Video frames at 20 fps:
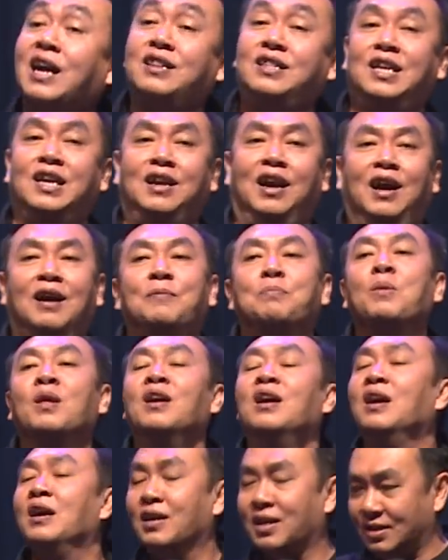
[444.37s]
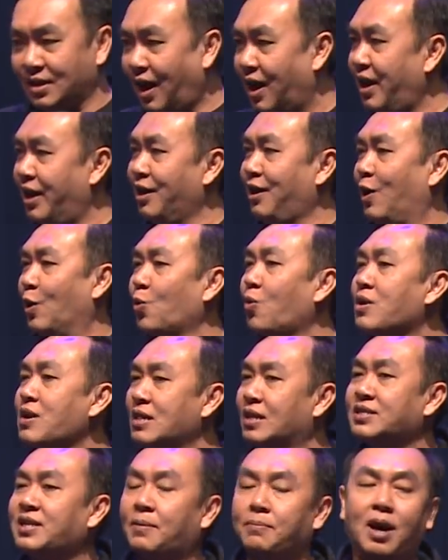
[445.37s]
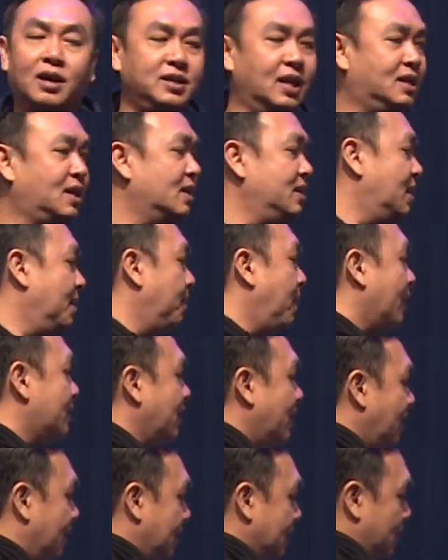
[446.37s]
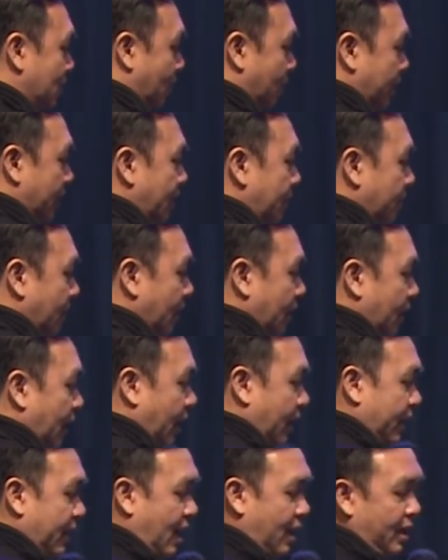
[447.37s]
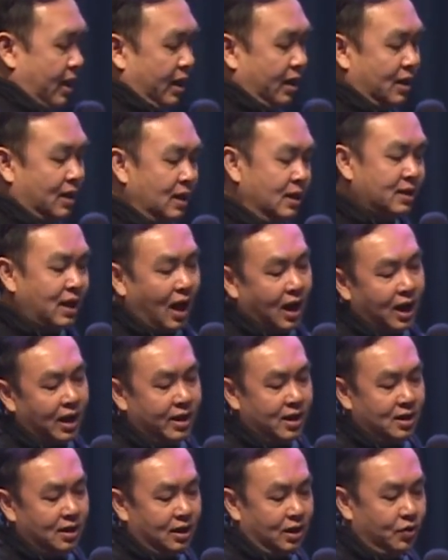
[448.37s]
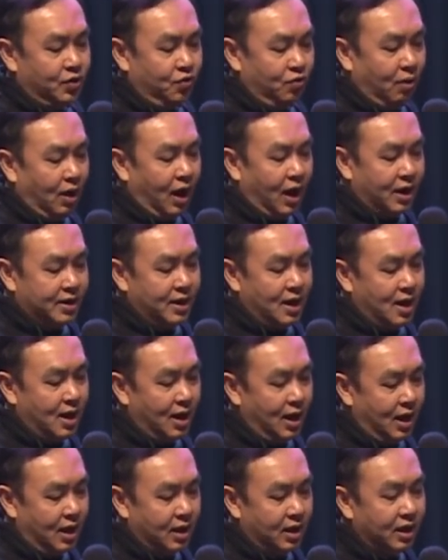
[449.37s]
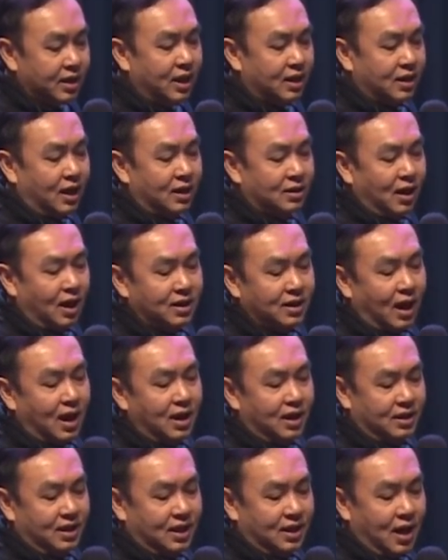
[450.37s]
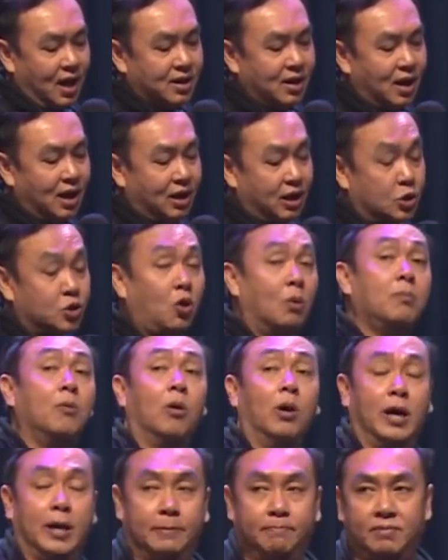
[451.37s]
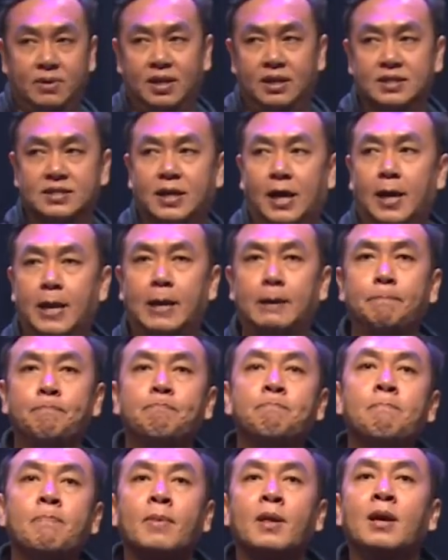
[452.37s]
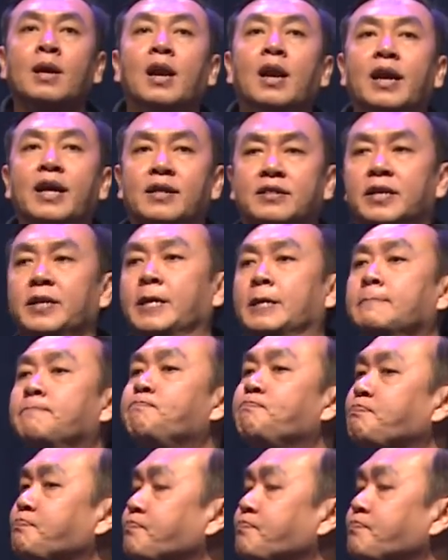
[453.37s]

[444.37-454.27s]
yang ketiga. Kendala yang kedua nanti saya bagikan di kebaktian yang kesore. Nah, kendala yang kedua adalah kendala ketiga adalah kesombongan. Sekarang, Lihat ini.